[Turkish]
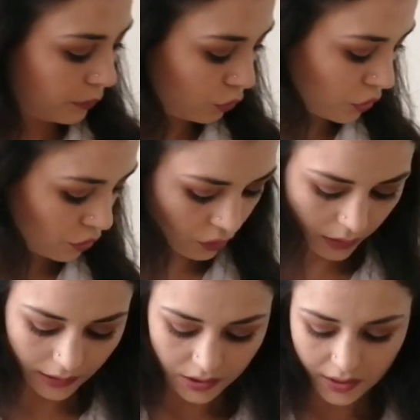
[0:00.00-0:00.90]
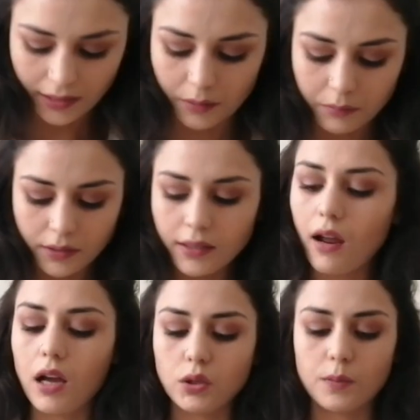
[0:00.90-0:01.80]
Bunu da şöyle geçirelim. Yine
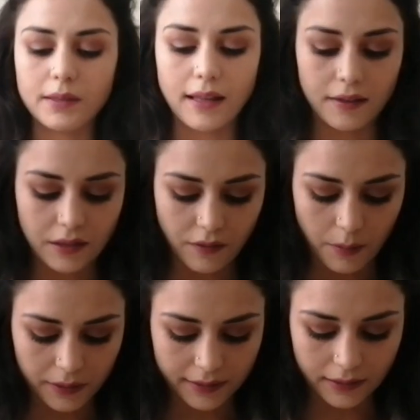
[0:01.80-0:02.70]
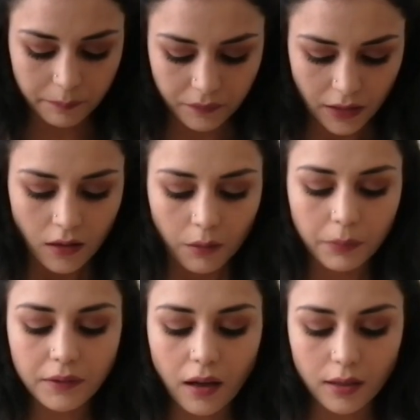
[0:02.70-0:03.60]
A101'den devam edelim.
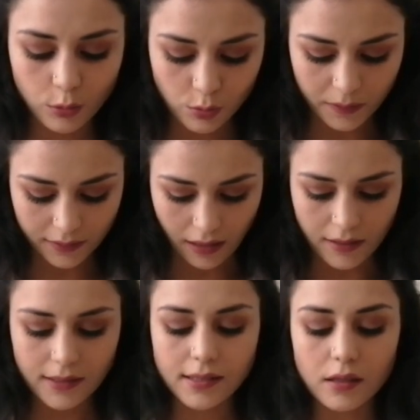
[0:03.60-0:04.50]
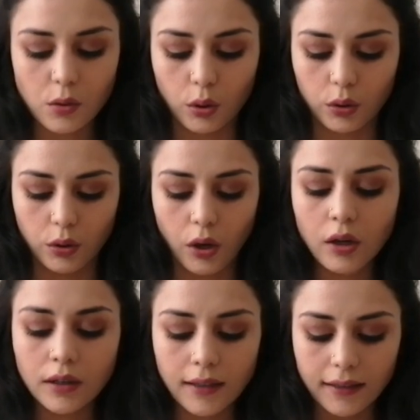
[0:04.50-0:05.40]
Ben A101'den kısa
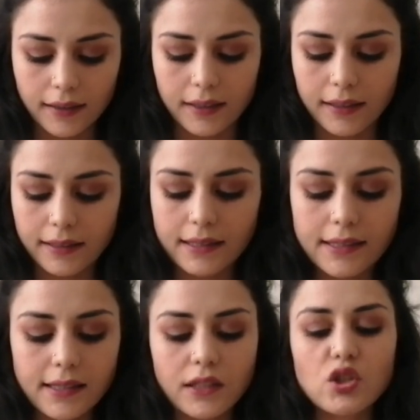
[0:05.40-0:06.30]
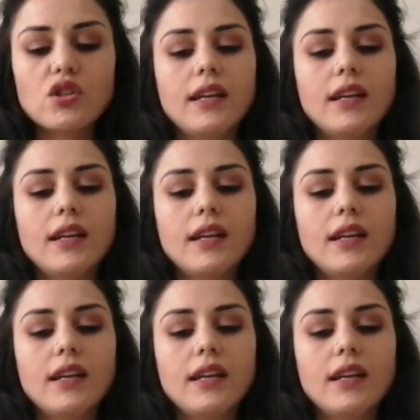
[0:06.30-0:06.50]
kollu, e, kısa şu